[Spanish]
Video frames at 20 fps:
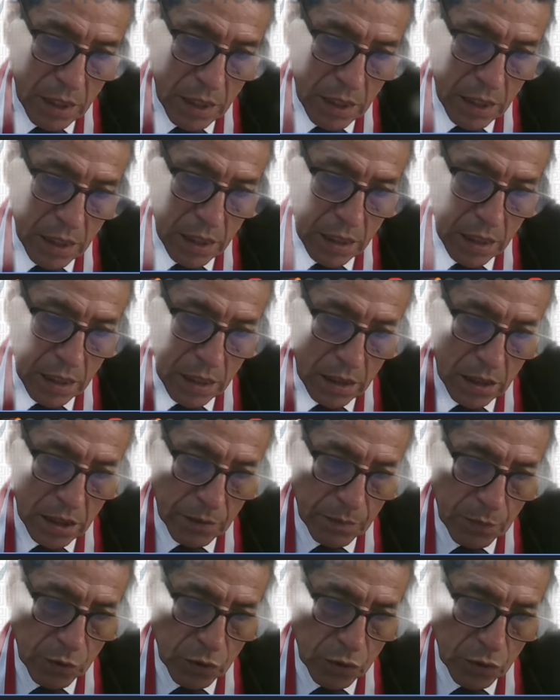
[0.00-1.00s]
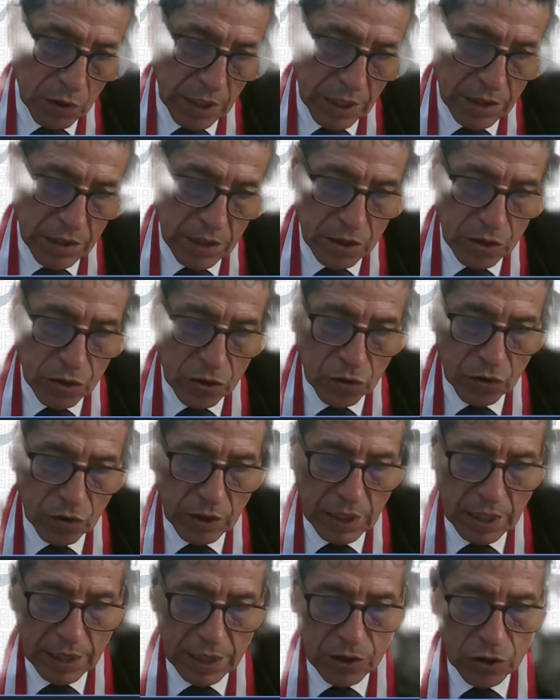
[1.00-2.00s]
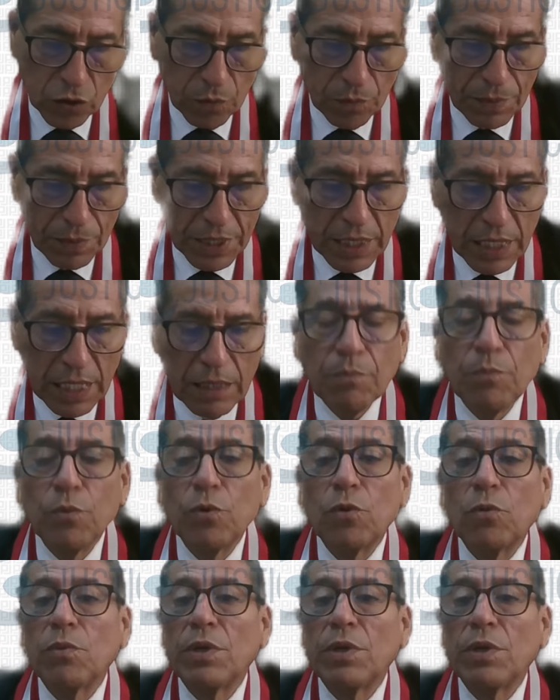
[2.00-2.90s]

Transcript: eh, como es de conocimiento,